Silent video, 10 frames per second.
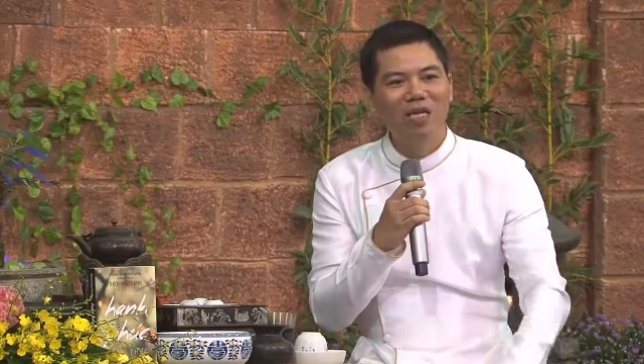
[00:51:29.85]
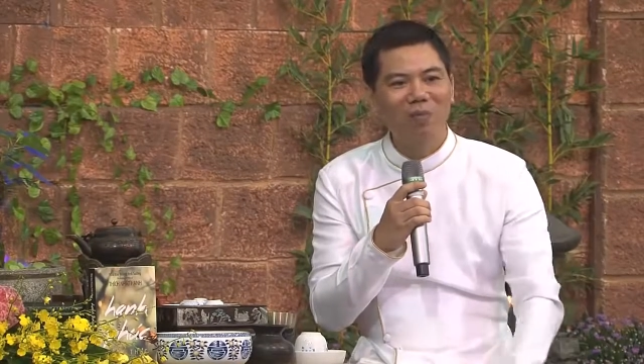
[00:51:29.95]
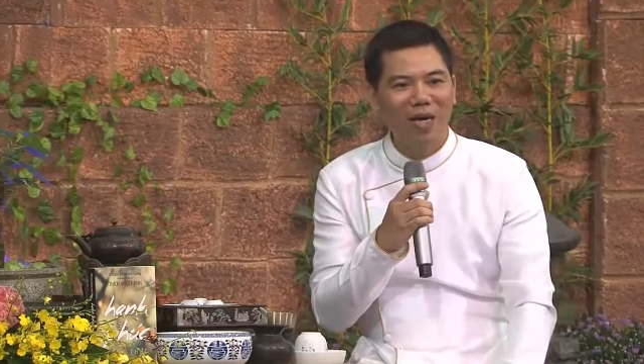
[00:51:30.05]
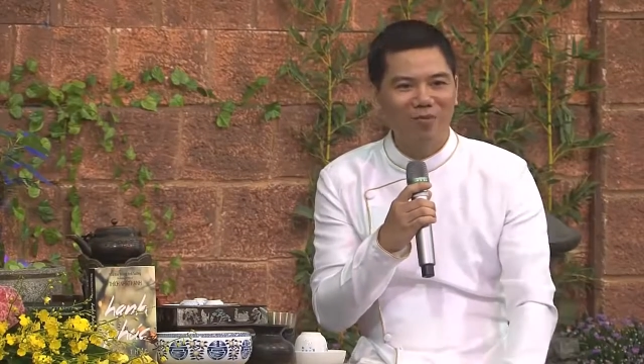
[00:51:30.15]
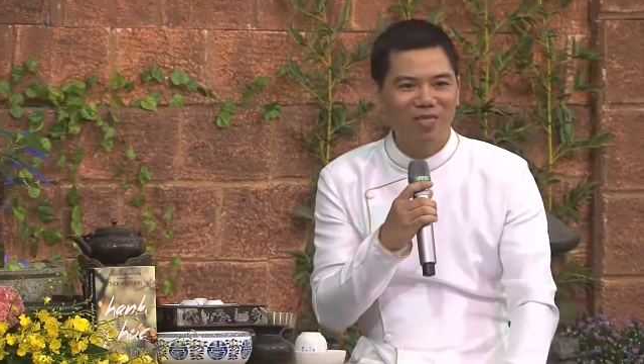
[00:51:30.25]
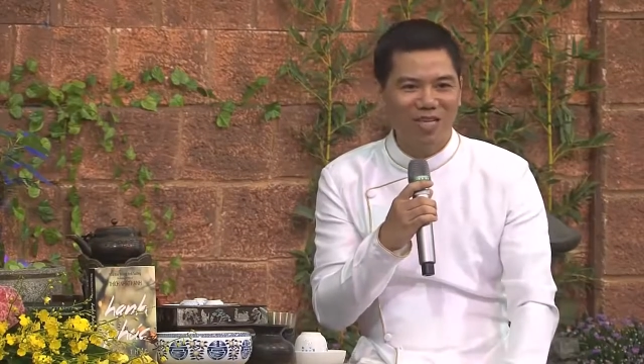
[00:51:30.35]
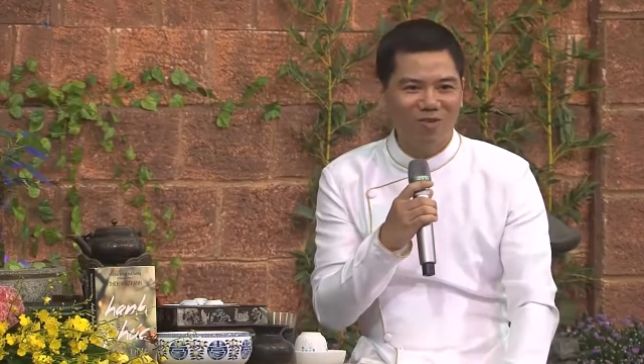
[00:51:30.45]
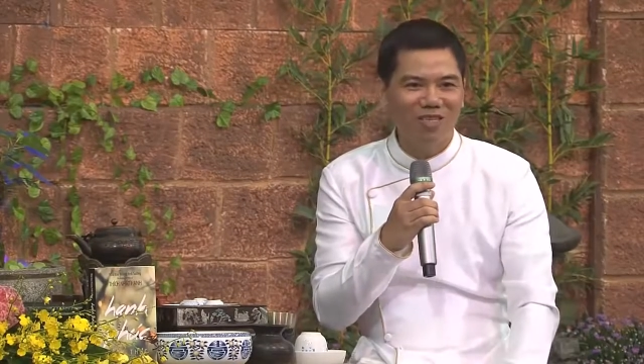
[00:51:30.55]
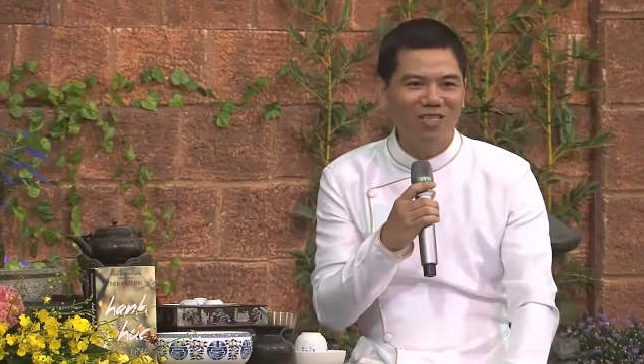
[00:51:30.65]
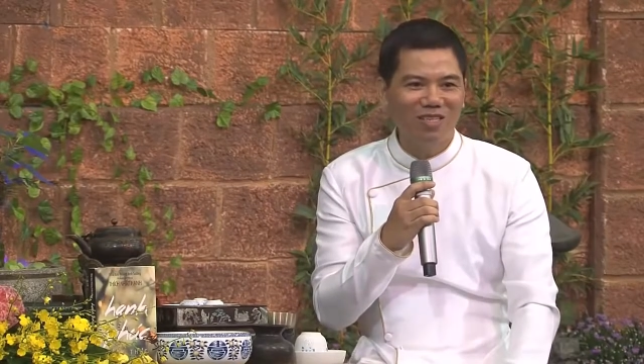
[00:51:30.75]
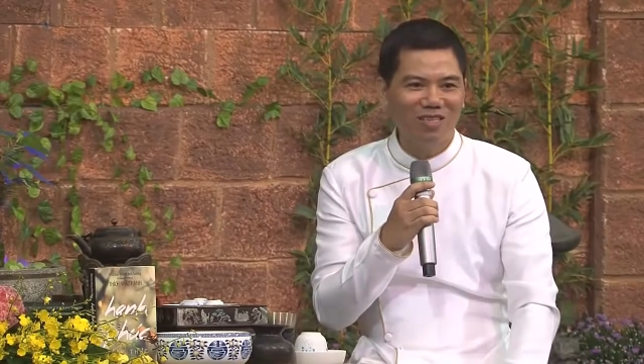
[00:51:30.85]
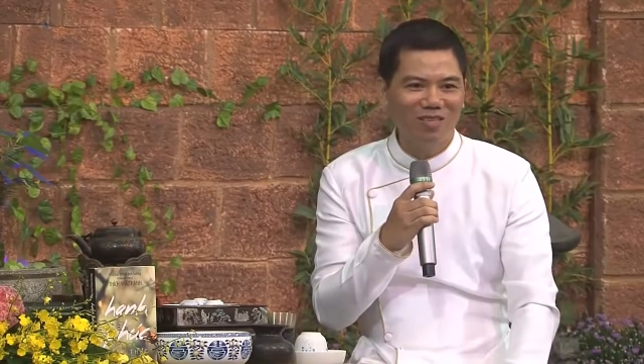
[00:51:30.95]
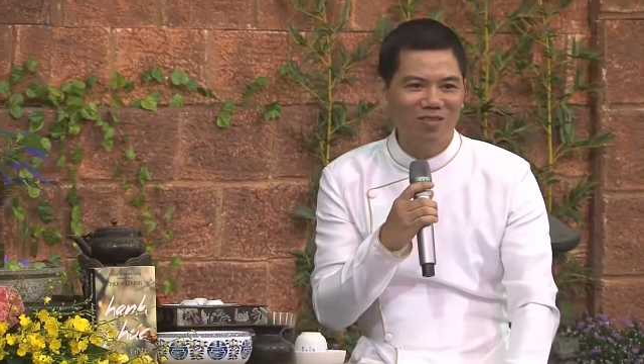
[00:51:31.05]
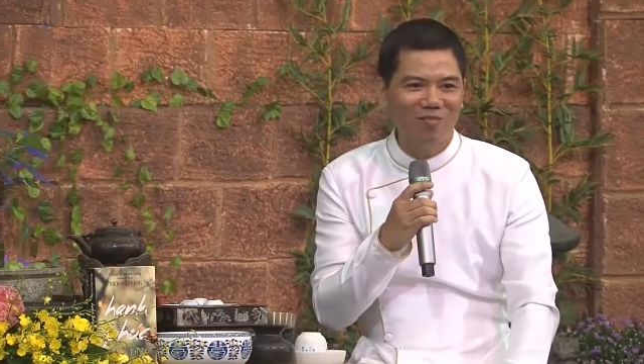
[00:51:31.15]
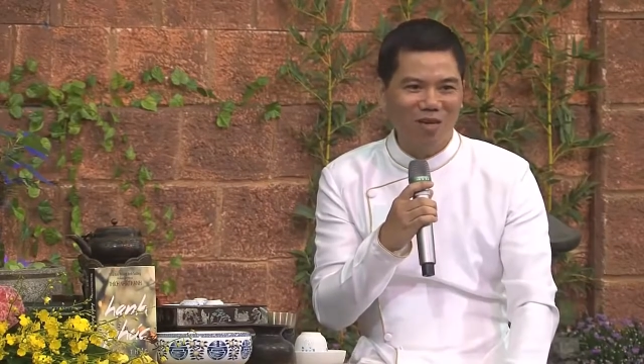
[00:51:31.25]
nhưng mà em sẽ dành cho chị
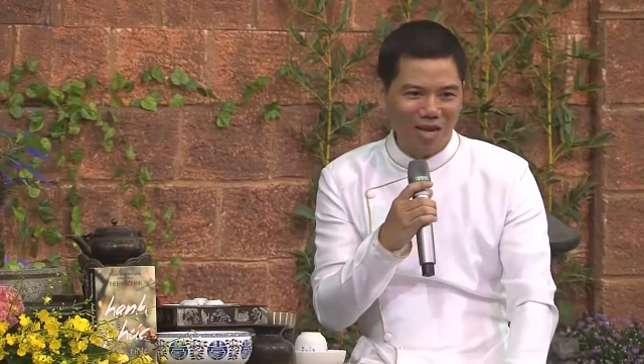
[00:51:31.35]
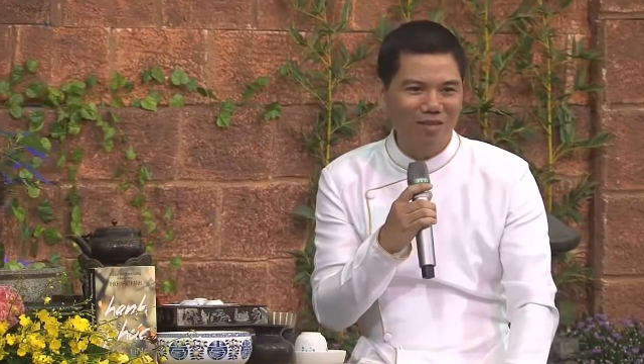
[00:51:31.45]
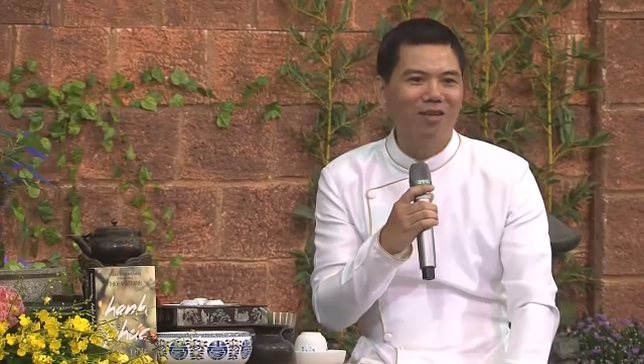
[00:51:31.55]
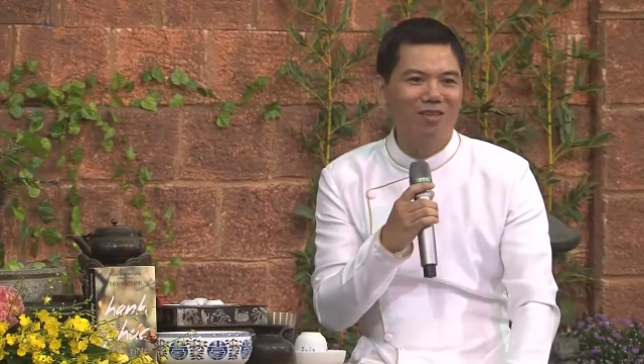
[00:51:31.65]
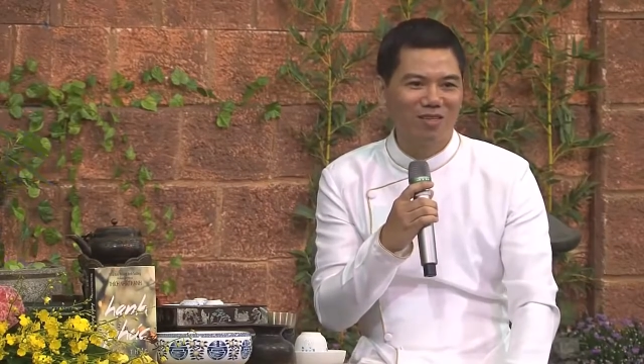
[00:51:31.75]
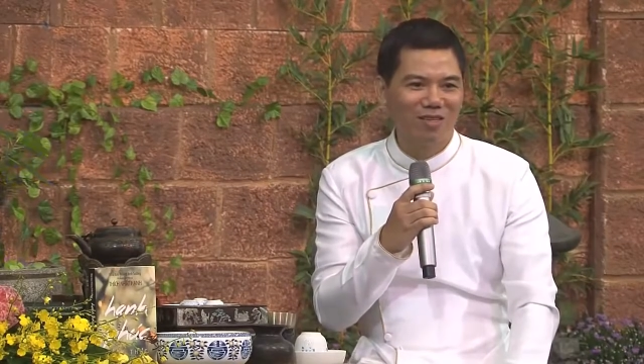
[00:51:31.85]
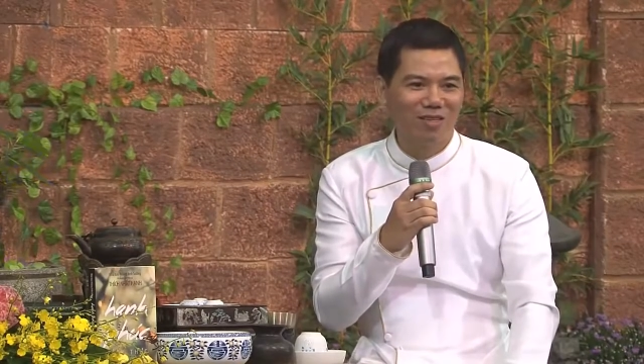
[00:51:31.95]
mấy ngày nữa.